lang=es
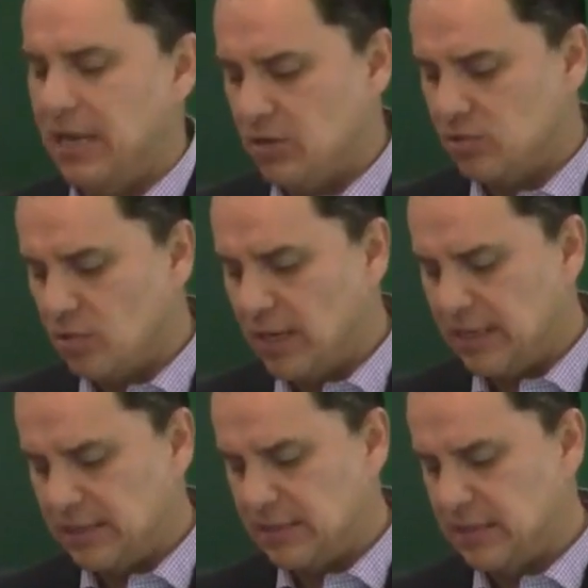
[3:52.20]
en los
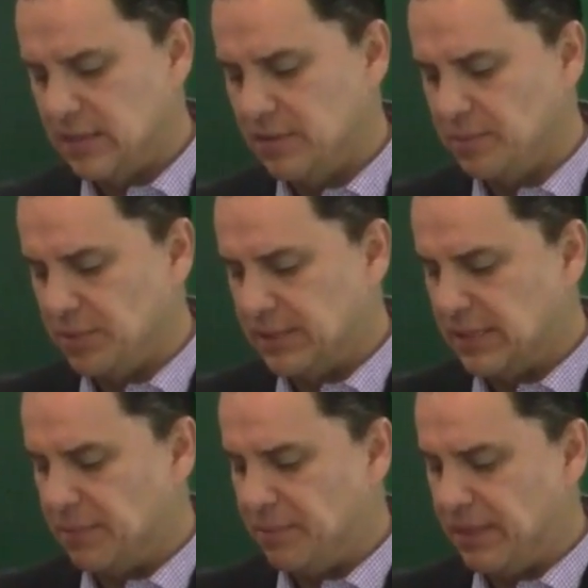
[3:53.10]
hogares, pues
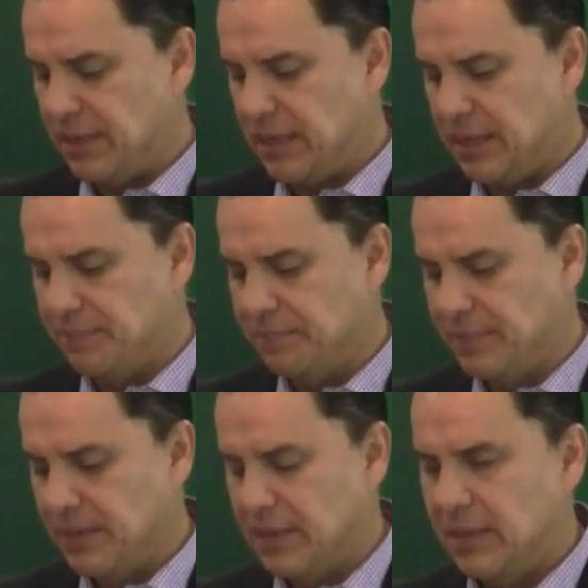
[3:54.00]
le pediría
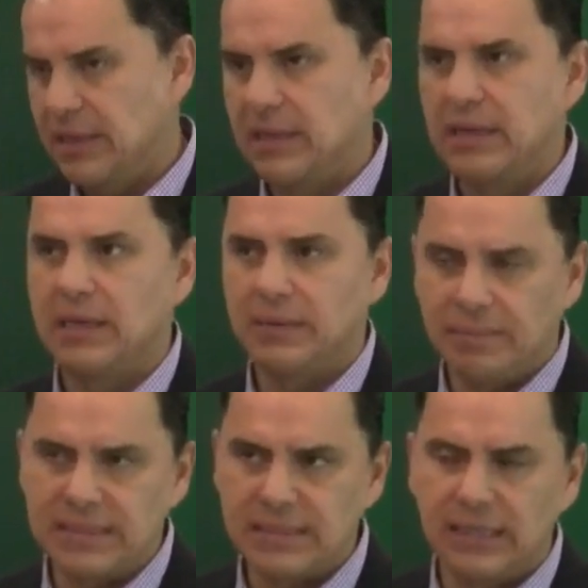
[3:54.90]
eh, y
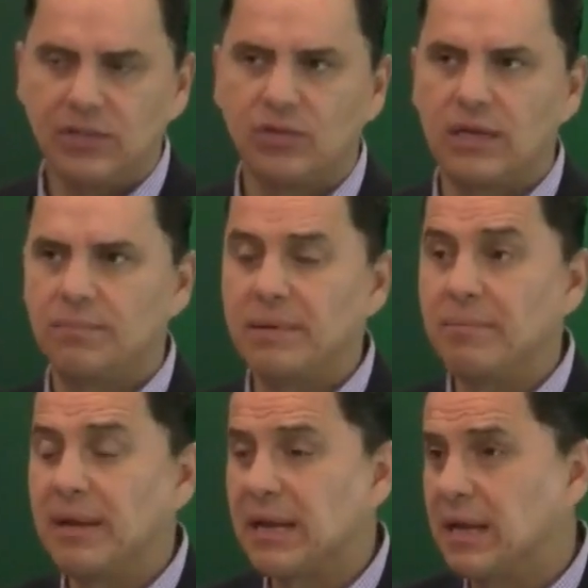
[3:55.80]
presento el
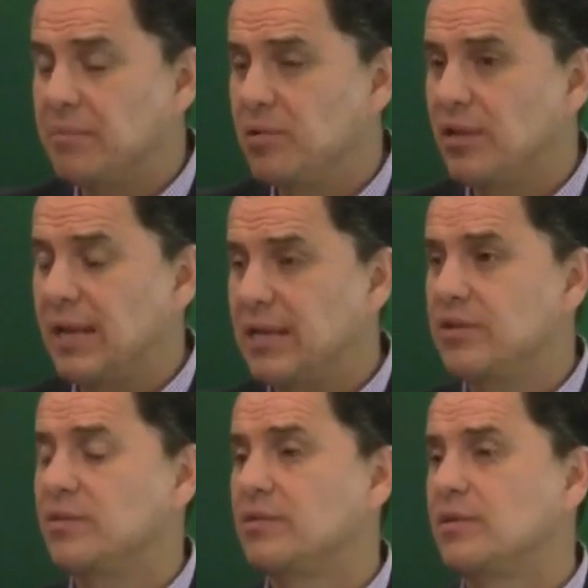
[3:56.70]
primer cambio del
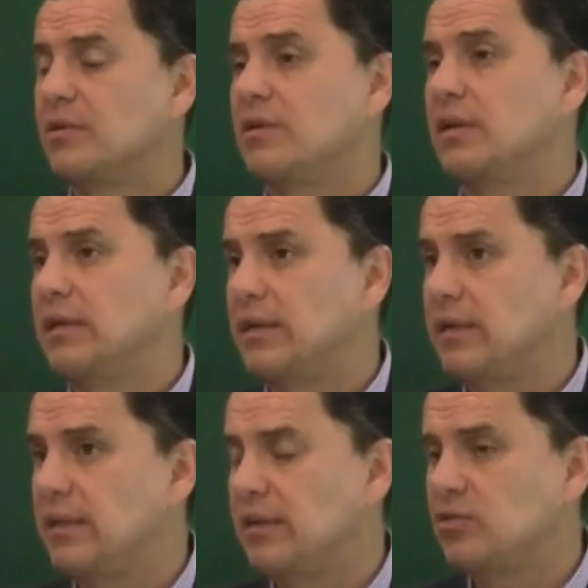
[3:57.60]
año,
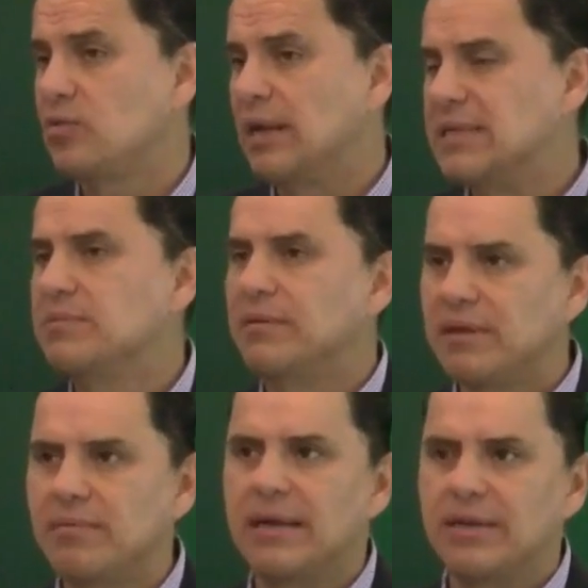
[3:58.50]
eh, de los cuales va a haber